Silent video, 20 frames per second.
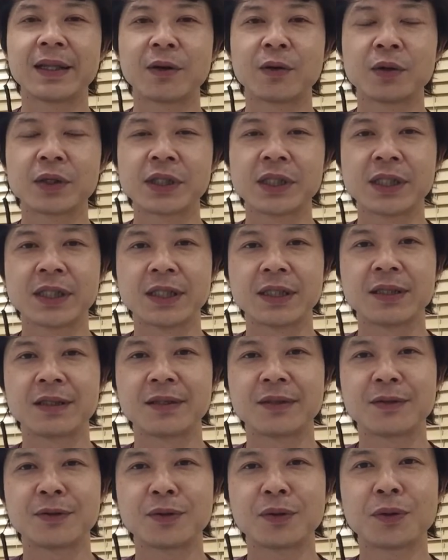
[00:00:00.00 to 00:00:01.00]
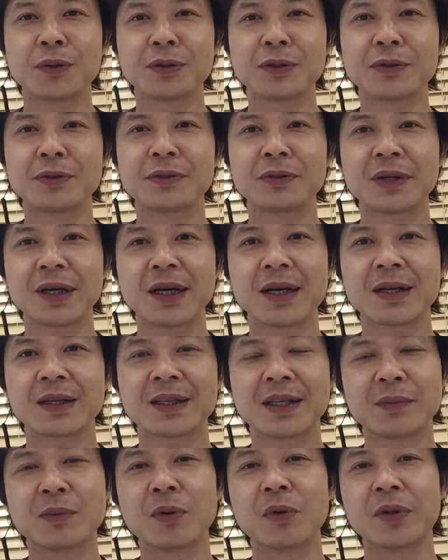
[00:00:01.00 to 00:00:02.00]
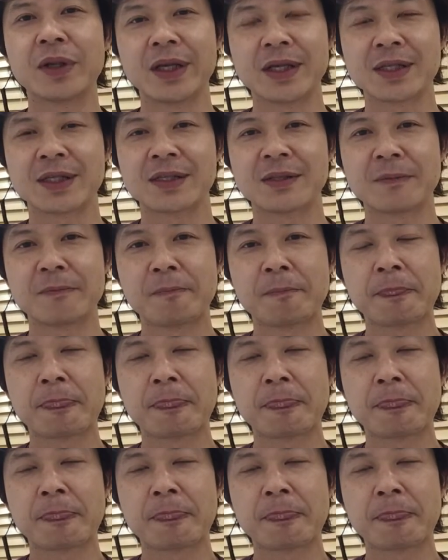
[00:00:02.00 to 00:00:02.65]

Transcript: えてほしいというのが希望です